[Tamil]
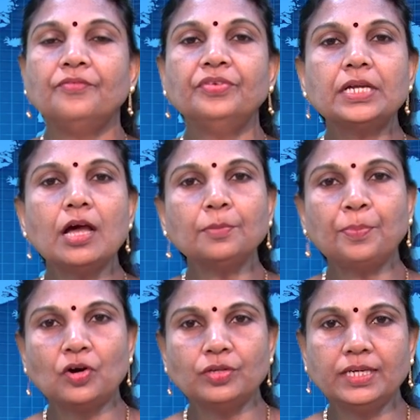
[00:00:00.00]
விரார்
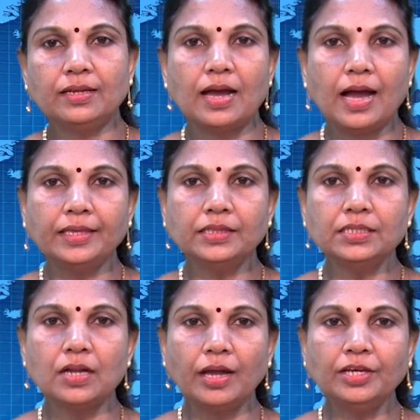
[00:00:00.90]
பகுதியில்
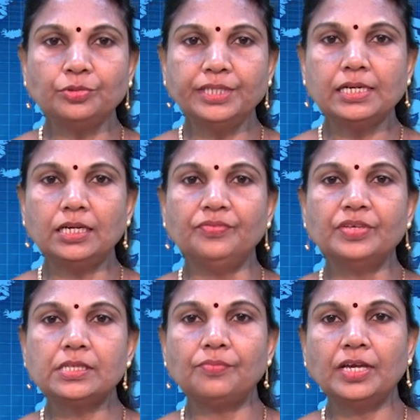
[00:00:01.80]
ஐந்து நாய்க்குட்டிகள்
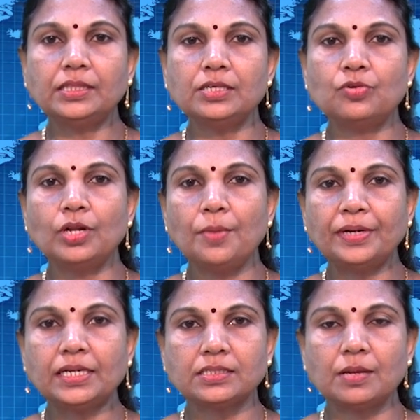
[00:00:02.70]
விஷம் வைத்து
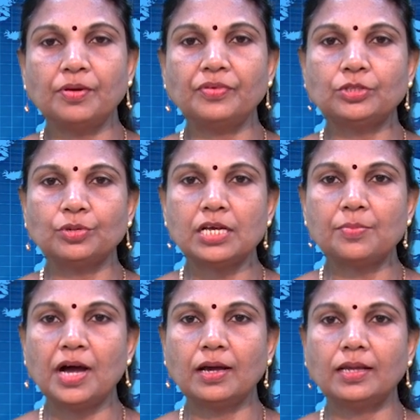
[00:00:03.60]
கொல்லப்பட்ட சம்பவம்
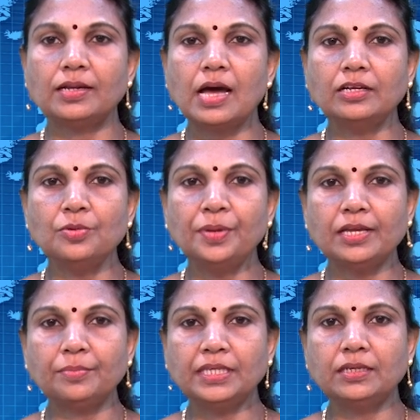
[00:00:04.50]
தொடர்பாக நான்கு
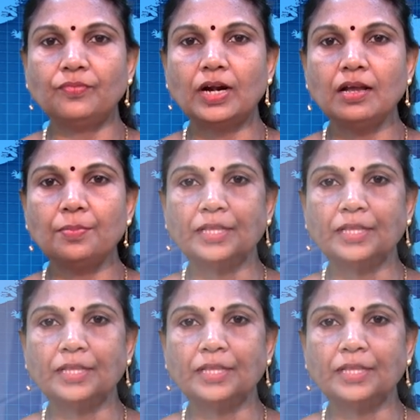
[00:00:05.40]
பேர் மீது வழக்கு